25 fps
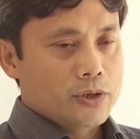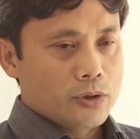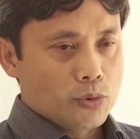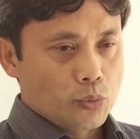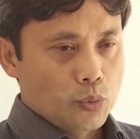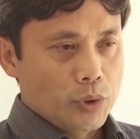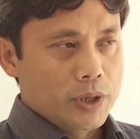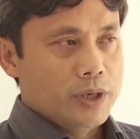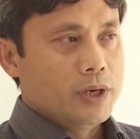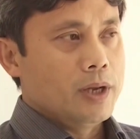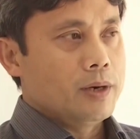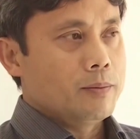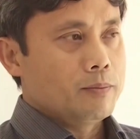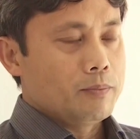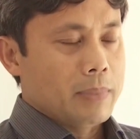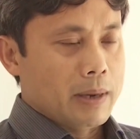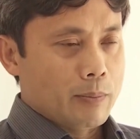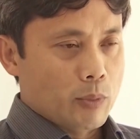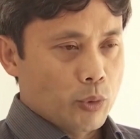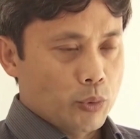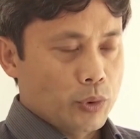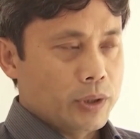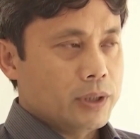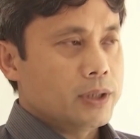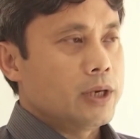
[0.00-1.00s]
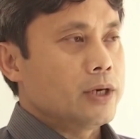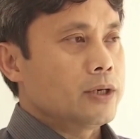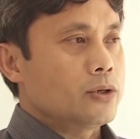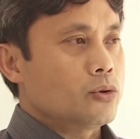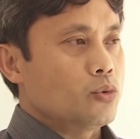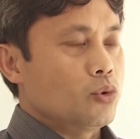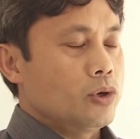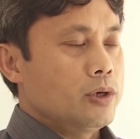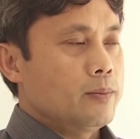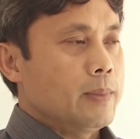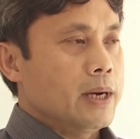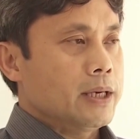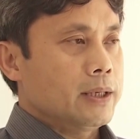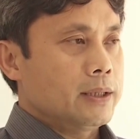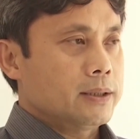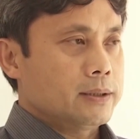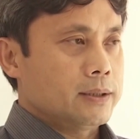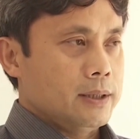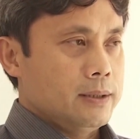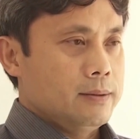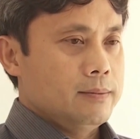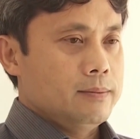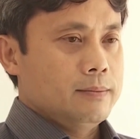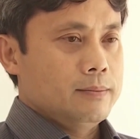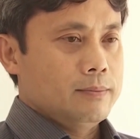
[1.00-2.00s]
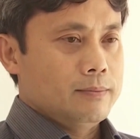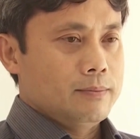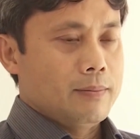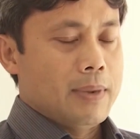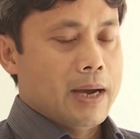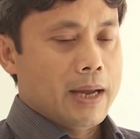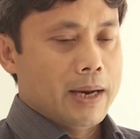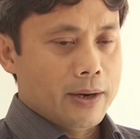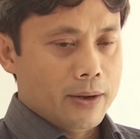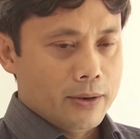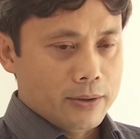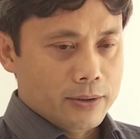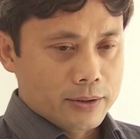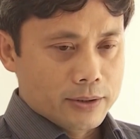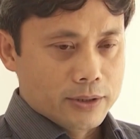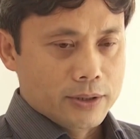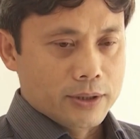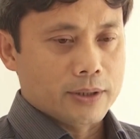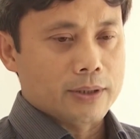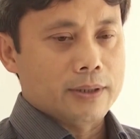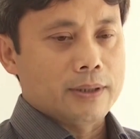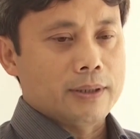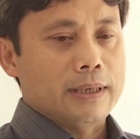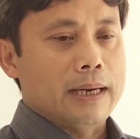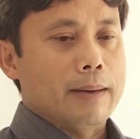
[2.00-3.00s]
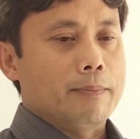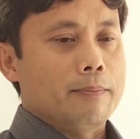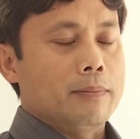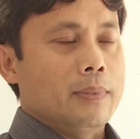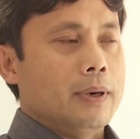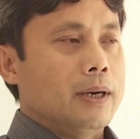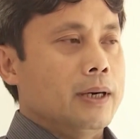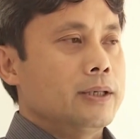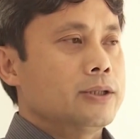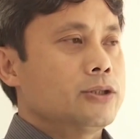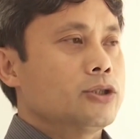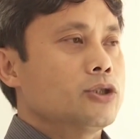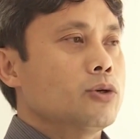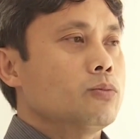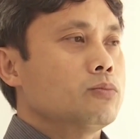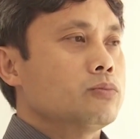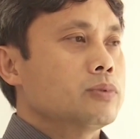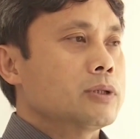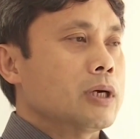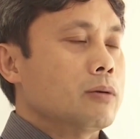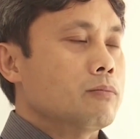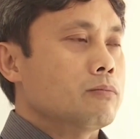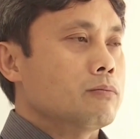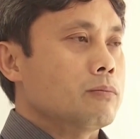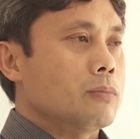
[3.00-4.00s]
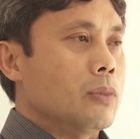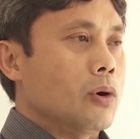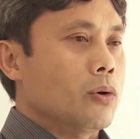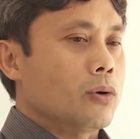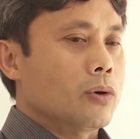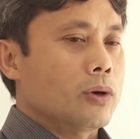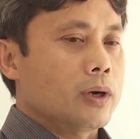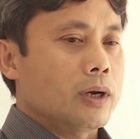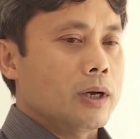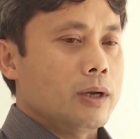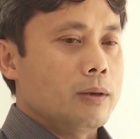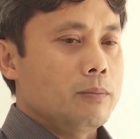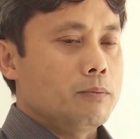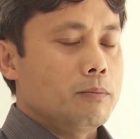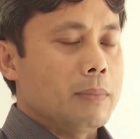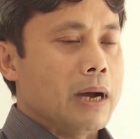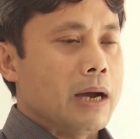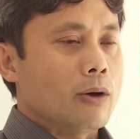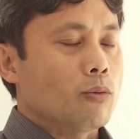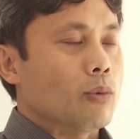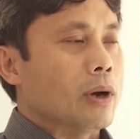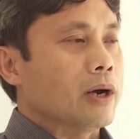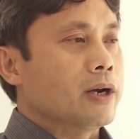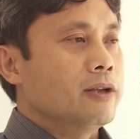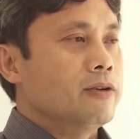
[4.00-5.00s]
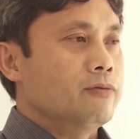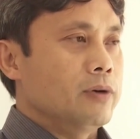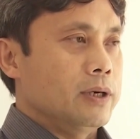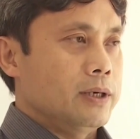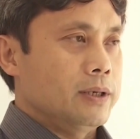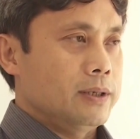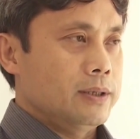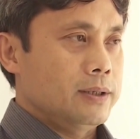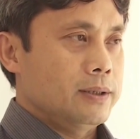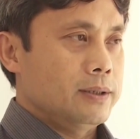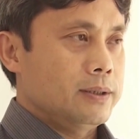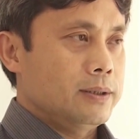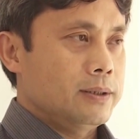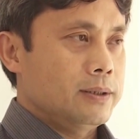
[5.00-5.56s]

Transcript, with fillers: chưa được quy định bằng quyết định của Ủy ban nhân tỉnh mà nó được nằm ở chung trong một cái ban quản lý vịnh